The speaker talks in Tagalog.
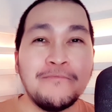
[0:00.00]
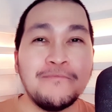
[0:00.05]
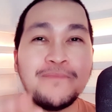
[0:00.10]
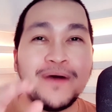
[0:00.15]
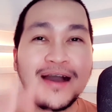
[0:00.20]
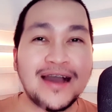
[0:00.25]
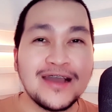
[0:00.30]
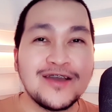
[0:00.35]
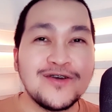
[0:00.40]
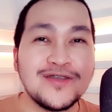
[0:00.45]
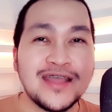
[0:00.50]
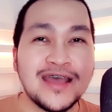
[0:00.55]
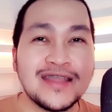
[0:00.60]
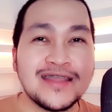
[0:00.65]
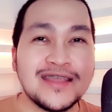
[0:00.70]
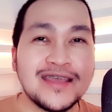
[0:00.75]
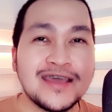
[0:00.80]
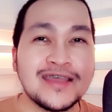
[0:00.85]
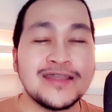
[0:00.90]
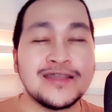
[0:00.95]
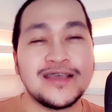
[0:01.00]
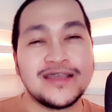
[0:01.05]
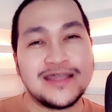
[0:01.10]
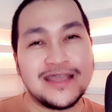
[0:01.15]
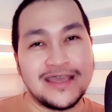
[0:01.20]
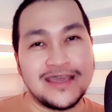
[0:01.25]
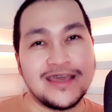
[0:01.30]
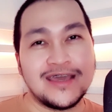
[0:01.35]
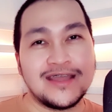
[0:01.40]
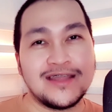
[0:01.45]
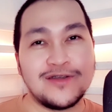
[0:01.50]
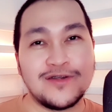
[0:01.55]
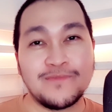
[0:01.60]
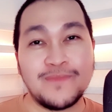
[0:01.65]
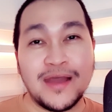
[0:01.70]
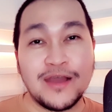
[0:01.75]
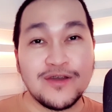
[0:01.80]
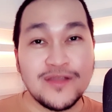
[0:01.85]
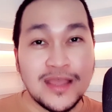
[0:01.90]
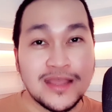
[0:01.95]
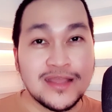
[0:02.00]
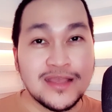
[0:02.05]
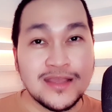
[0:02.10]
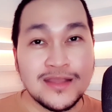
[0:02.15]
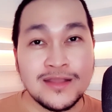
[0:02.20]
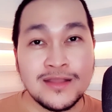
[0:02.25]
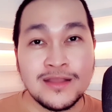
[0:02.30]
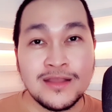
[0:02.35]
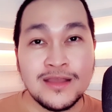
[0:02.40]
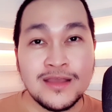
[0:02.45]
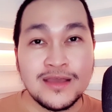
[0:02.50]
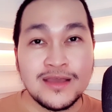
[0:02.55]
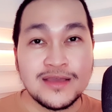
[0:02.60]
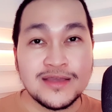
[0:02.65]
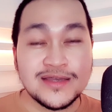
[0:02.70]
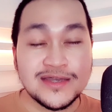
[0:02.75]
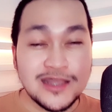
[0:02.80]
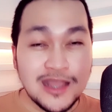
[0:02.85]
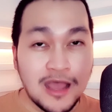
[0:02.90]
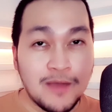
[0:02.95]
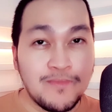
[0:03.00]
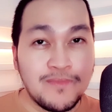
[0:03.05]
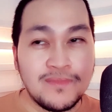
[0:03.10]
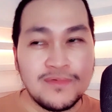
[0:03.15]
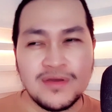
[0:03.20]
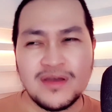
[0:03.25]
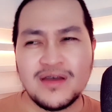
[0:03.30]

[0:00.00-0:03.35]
bago natin itigil or bago natin stop,